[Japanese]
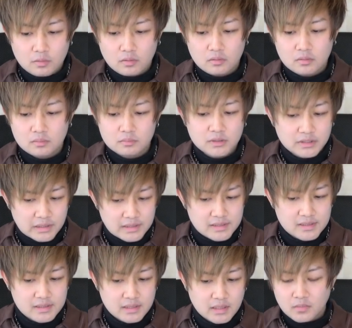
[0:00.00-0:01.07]
ぼ無理で
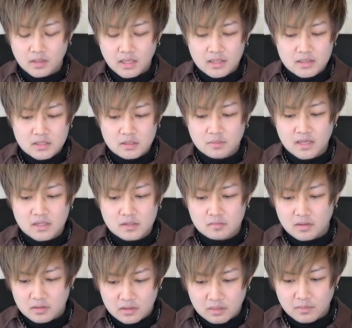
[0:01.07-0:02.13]
す貫通枚数
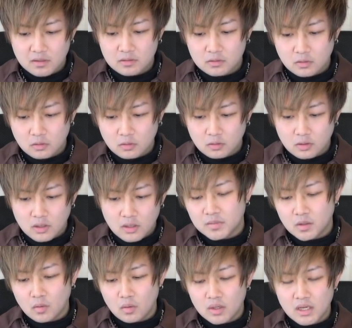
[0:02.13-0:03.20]
枠で見ると
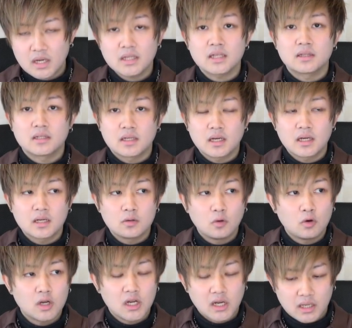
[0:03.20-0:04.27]
強キャラだったら
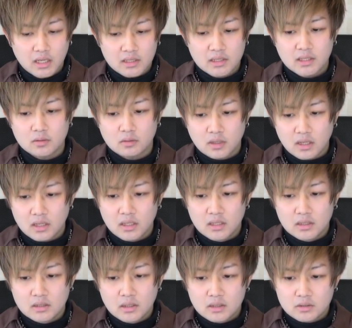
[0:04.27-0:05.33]
ローレライがいたりとか
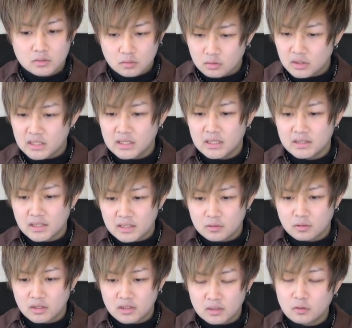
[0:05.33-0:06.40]
きがいたり
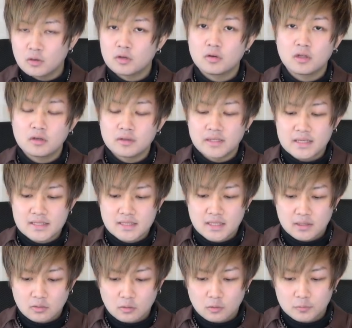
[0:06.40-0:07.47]
とかいろいろいるんです
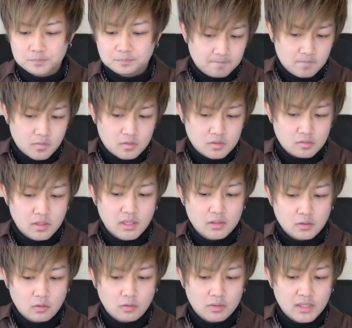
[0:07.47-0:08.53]
けどその
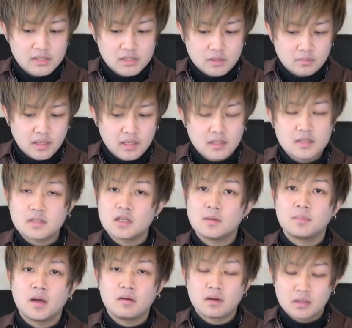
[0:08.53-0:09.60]
辺の同じ
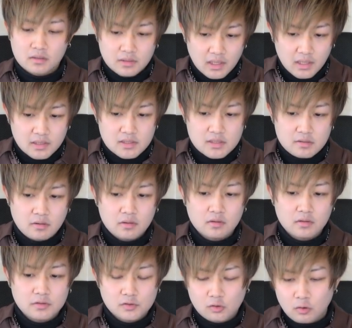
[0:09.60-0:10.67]
マインスイーパー枠で強い
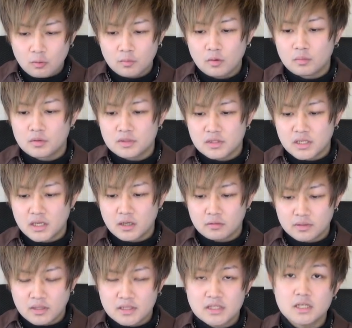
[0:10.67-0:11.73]
友情コンボを持つキャラ
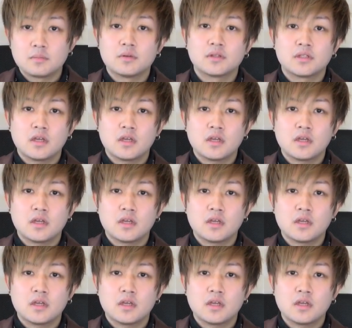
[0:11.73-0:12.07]
をたくさん持っ